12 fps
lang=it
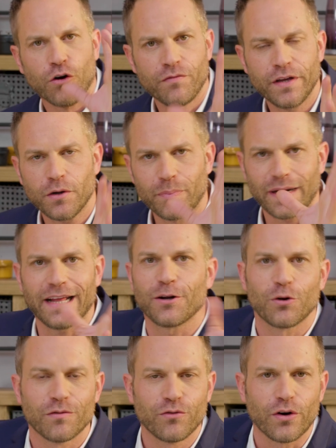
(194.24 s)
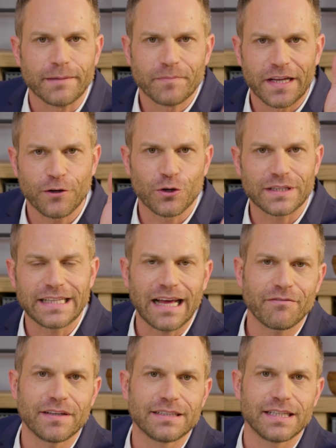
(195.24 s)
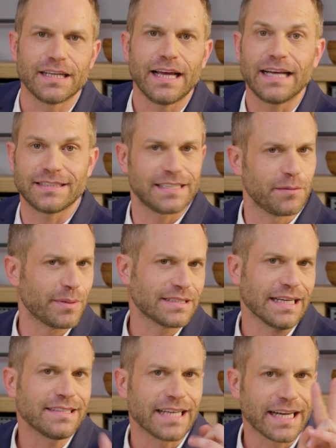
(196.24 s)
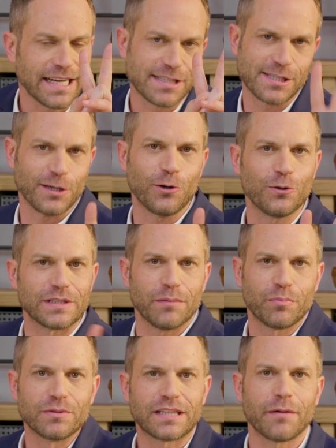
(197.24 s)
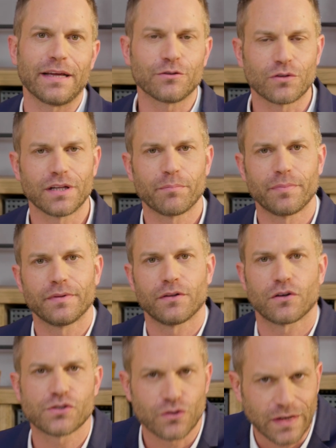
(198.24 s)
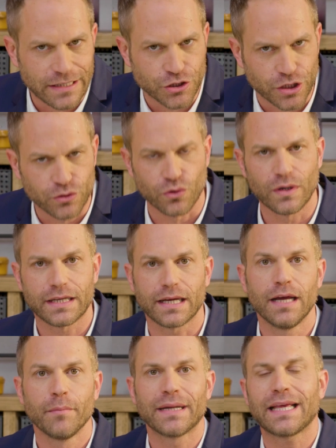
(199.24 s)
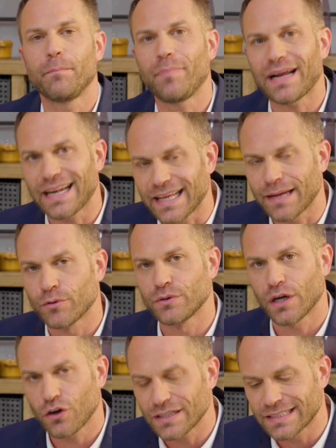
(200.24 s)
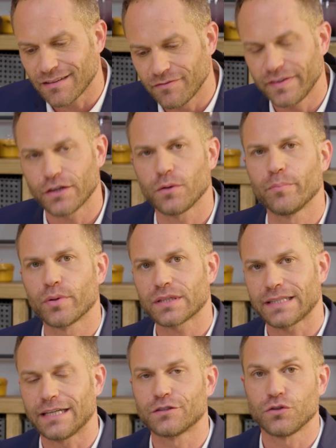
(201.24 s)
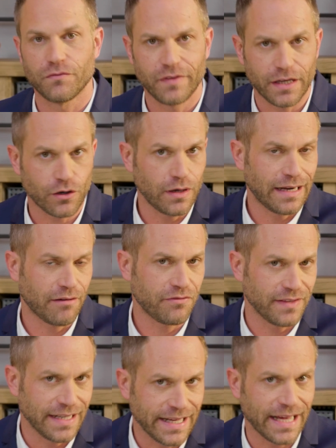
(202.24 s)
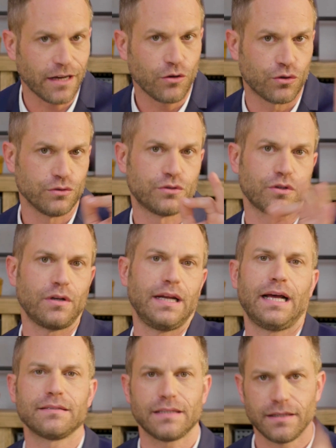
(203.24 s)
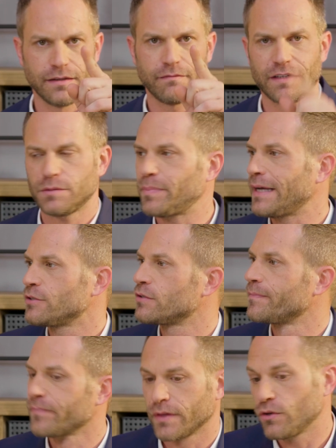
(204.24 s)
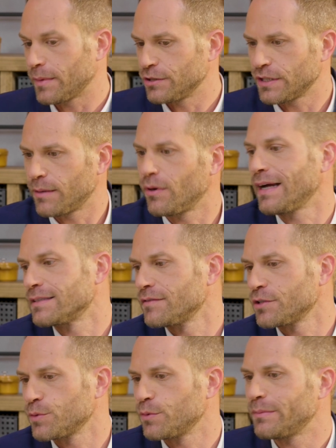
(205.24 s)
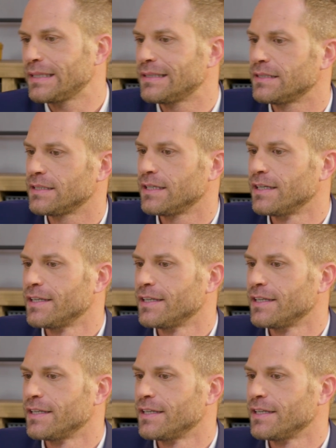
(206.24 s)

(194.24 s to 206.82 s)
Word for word: ovvero parlare con voi, ricordarvi di essere presente anche al secondo appuntamento del nostro Caccia Talk, perché parleremo di una cosa davvero importante, ovvero la filiera controllata. L'aspetto, noi mangiamo, anzi facciamo un brindisi